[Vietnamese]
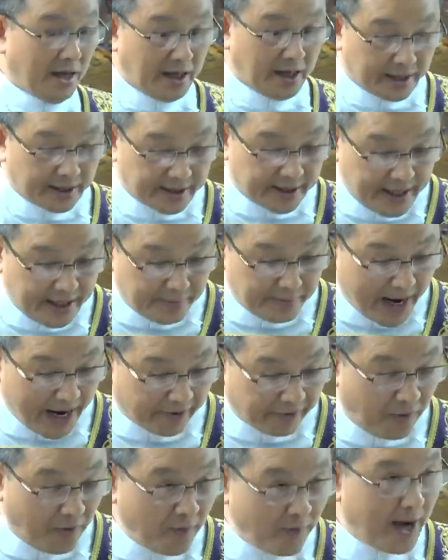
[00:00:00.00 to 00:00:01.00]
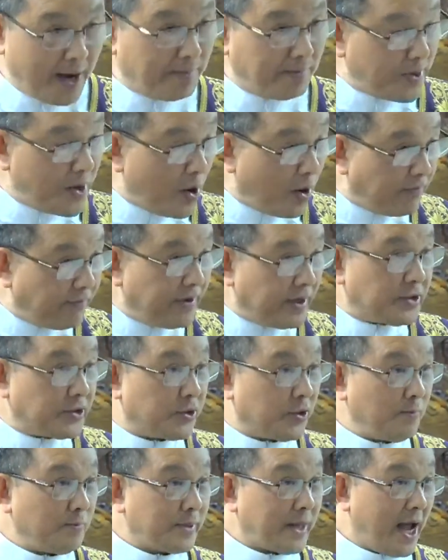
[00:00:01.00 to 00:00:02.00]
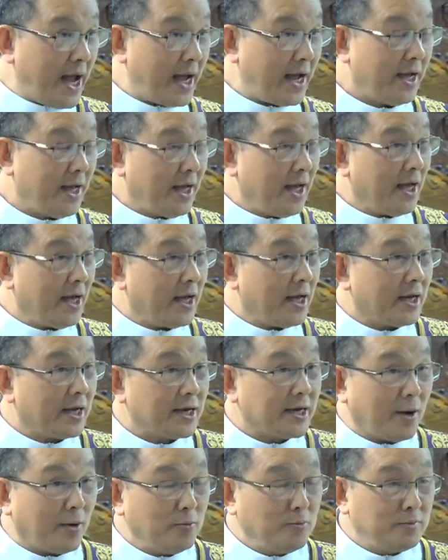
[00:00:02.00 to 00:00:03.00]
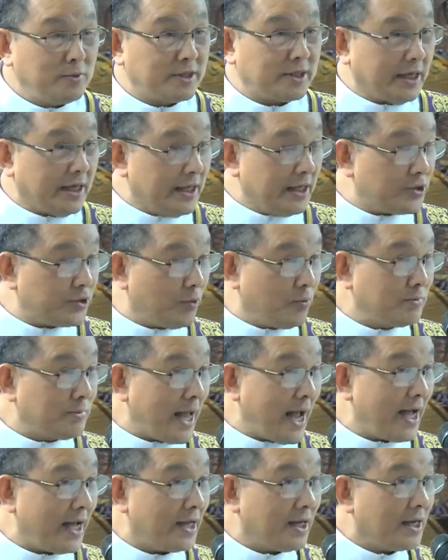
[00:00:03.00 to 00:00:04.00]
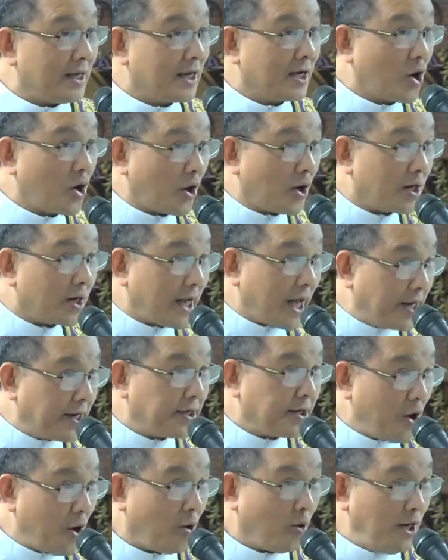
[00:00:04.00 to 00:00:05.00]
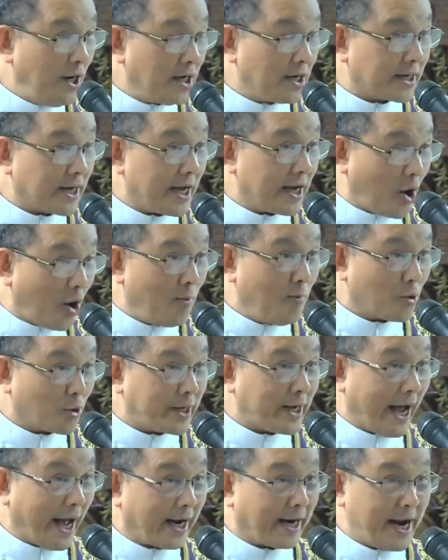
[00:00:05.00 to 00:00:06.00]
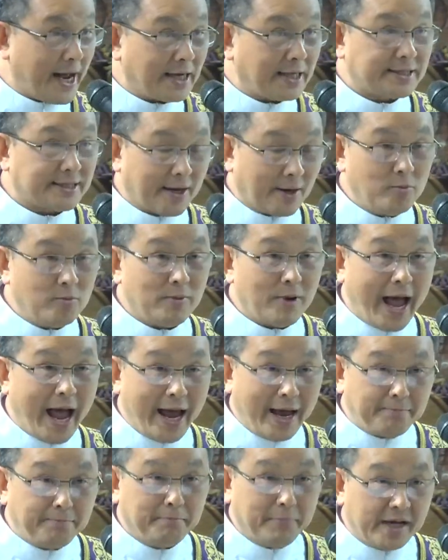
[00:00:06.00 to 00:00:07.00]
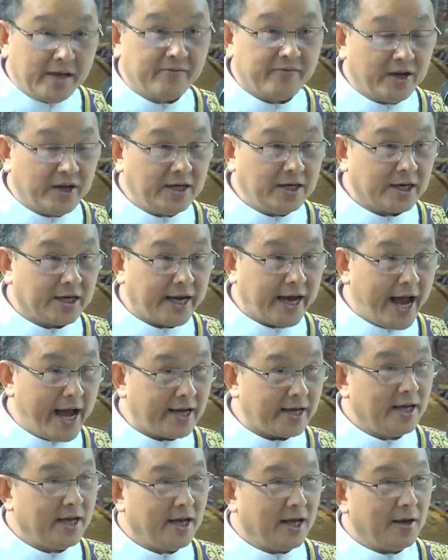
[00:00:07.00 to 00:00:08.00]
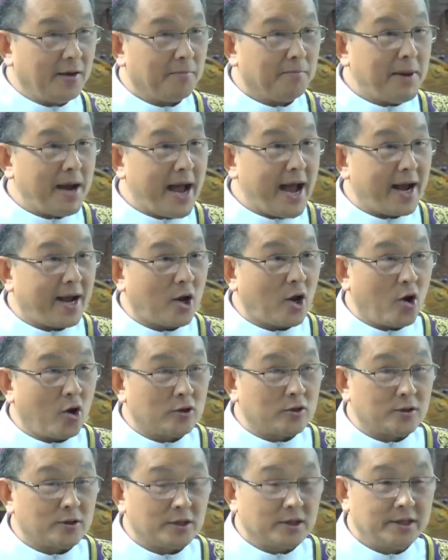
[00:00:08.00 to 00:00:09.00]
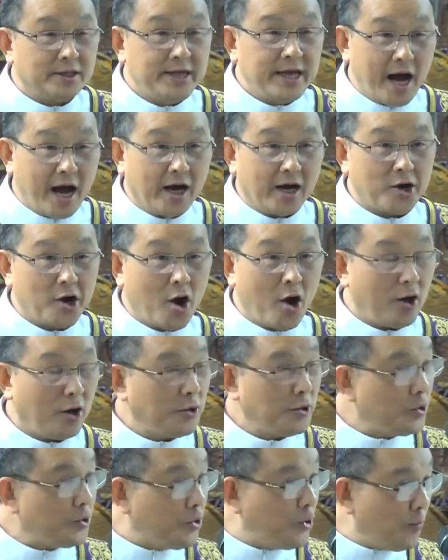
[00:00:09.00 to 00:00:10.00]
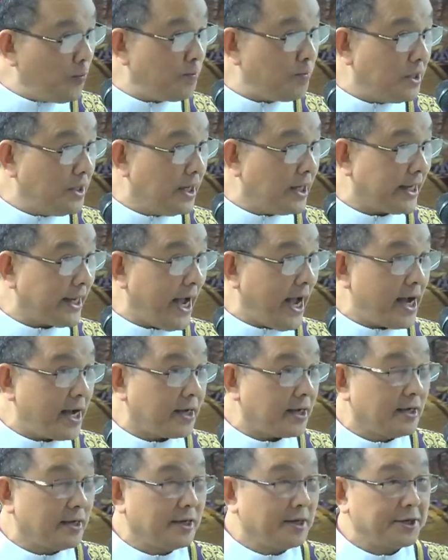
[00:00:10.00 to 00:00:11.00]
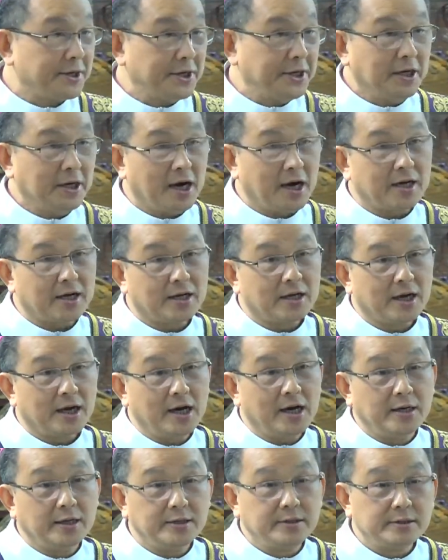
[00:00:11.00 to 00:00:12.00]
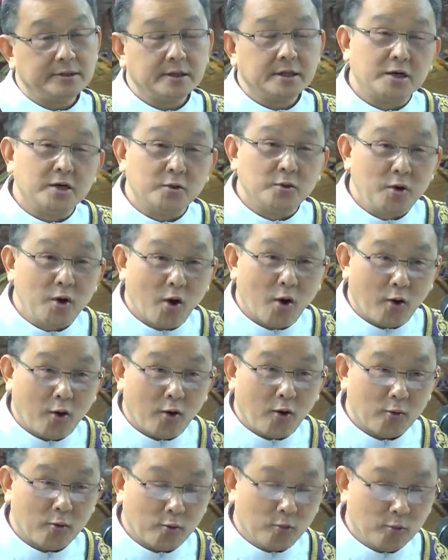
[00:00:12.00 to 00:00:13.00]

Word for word: thì bài phúc âm nói với chúng ta không chỉ chúng ta cần nỗ lực để có một khả năng sống an bình với người khác mà còn nhờ đó giúp người khác được ơn cứu độ của